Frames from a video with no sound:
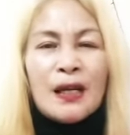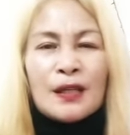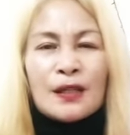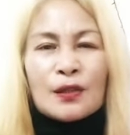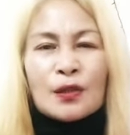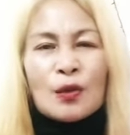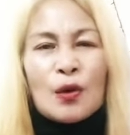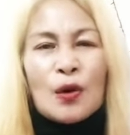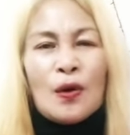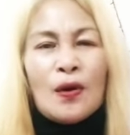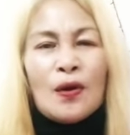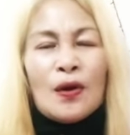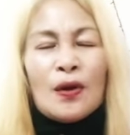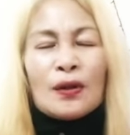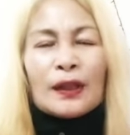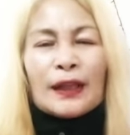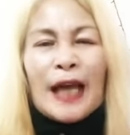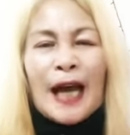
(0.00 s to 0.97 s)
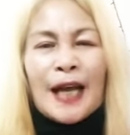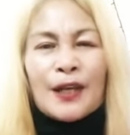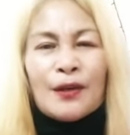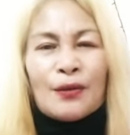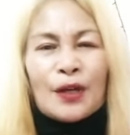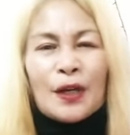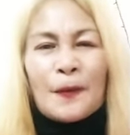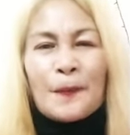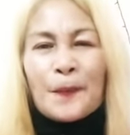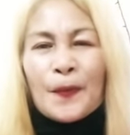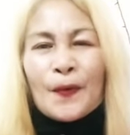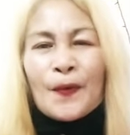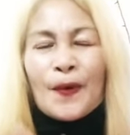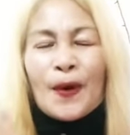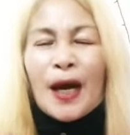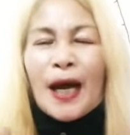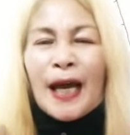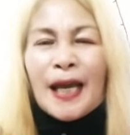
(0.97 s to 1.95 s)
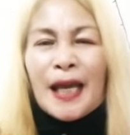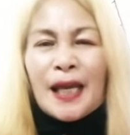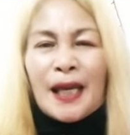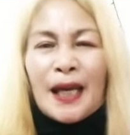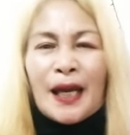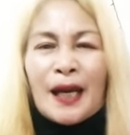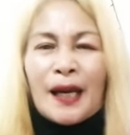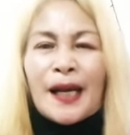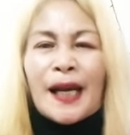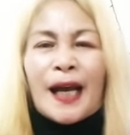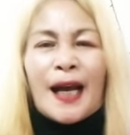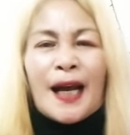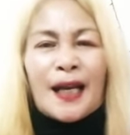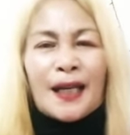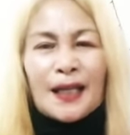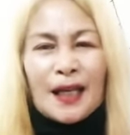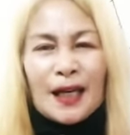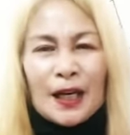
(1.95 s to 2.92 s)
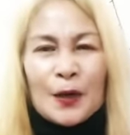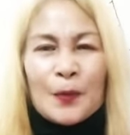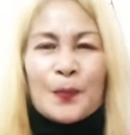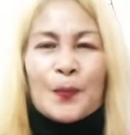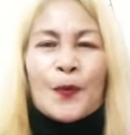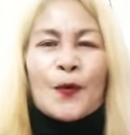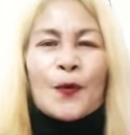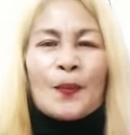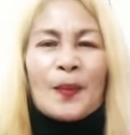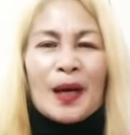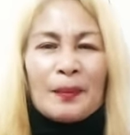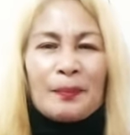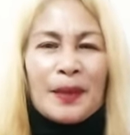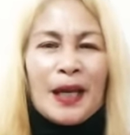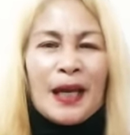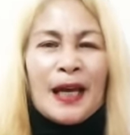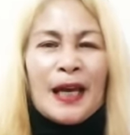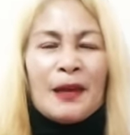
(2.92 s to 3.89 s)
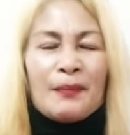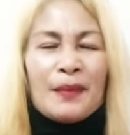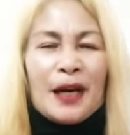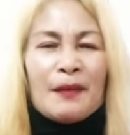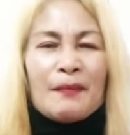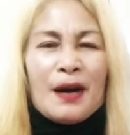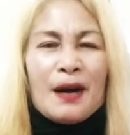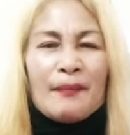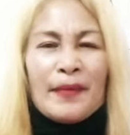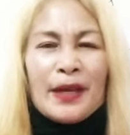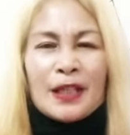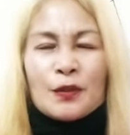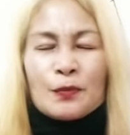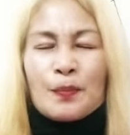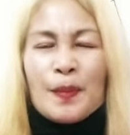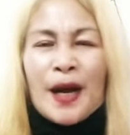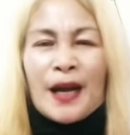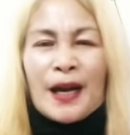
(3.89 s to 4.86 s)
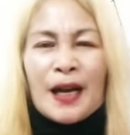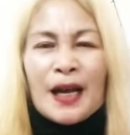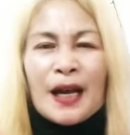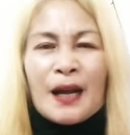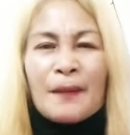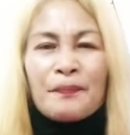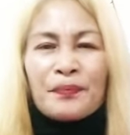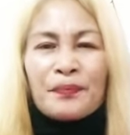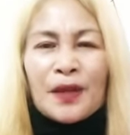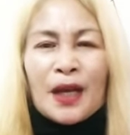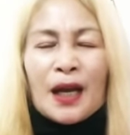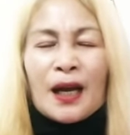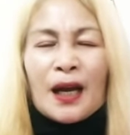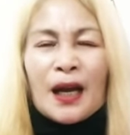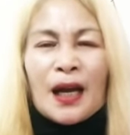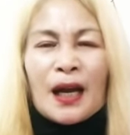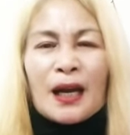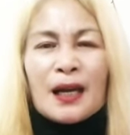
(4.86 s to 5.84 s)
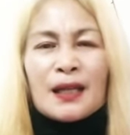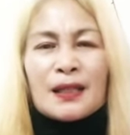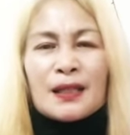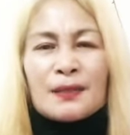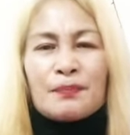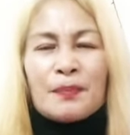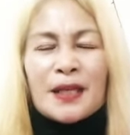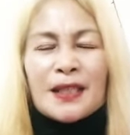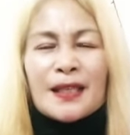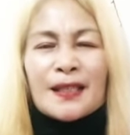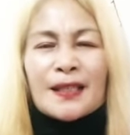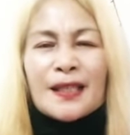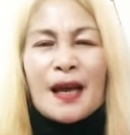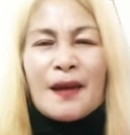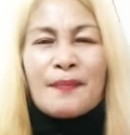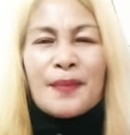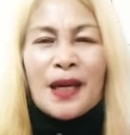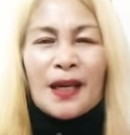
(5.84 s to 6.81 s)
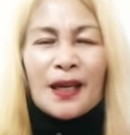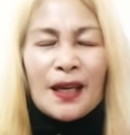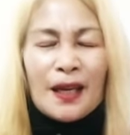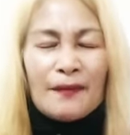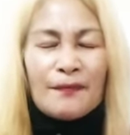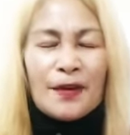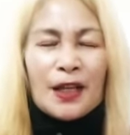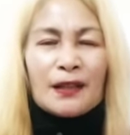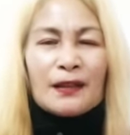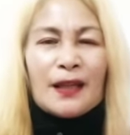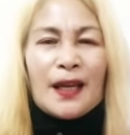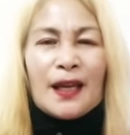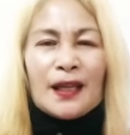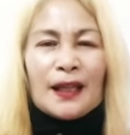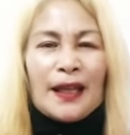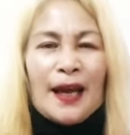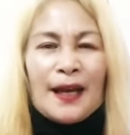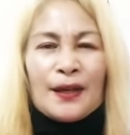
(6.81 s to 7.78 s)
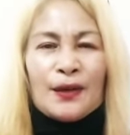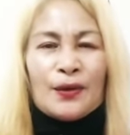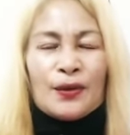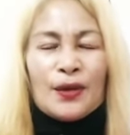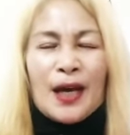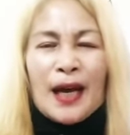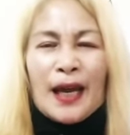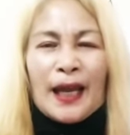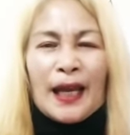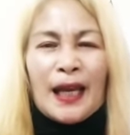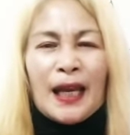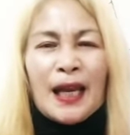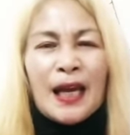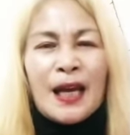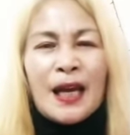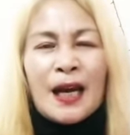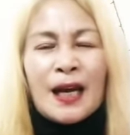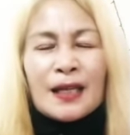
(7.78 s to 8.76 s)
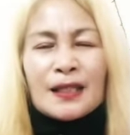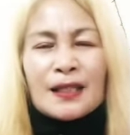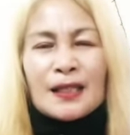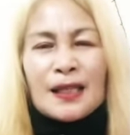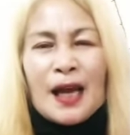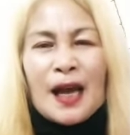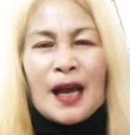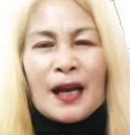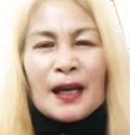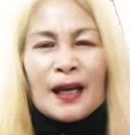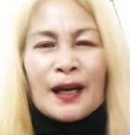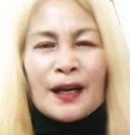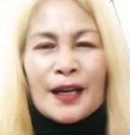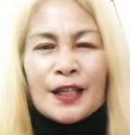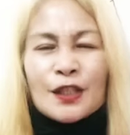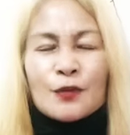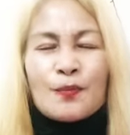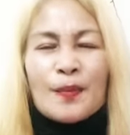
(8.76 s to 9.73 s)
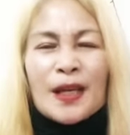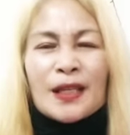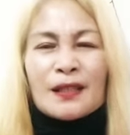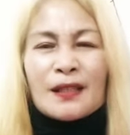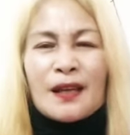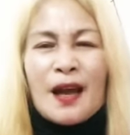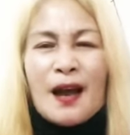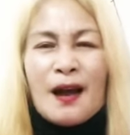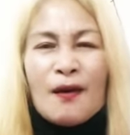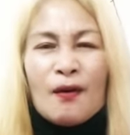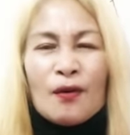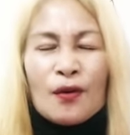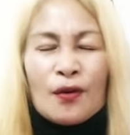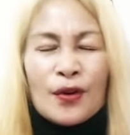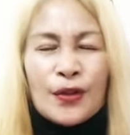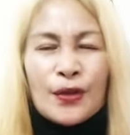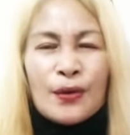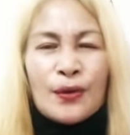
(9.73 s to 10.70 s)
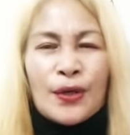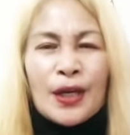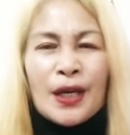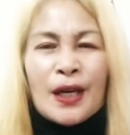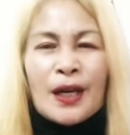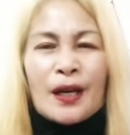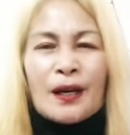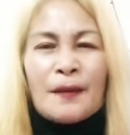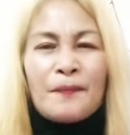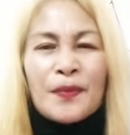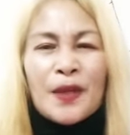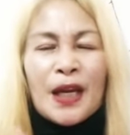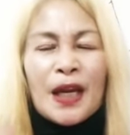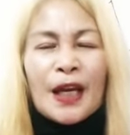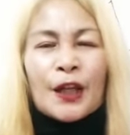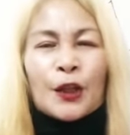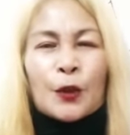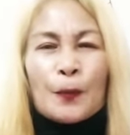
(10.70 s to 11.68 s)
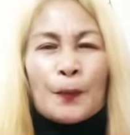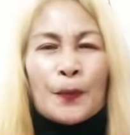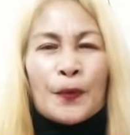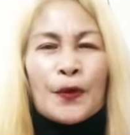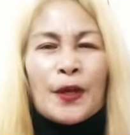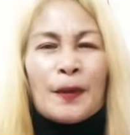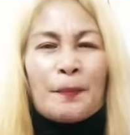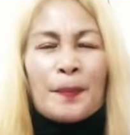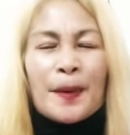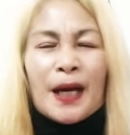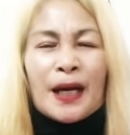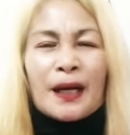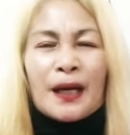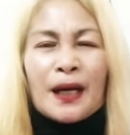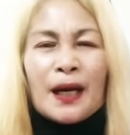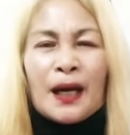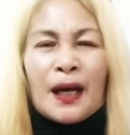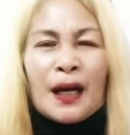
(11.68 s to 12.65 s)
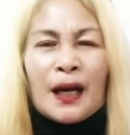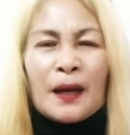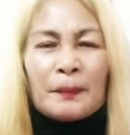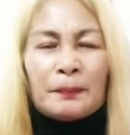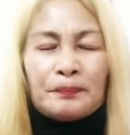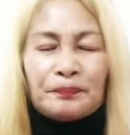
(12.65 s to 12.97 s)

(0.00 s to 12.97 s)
So, tayo rin po ay nakahanda rin pong magbigay mga mamis para uh, masasabing give and take tayo dahil sa Christmas nga or New Year, ito po po'y pag... Uh,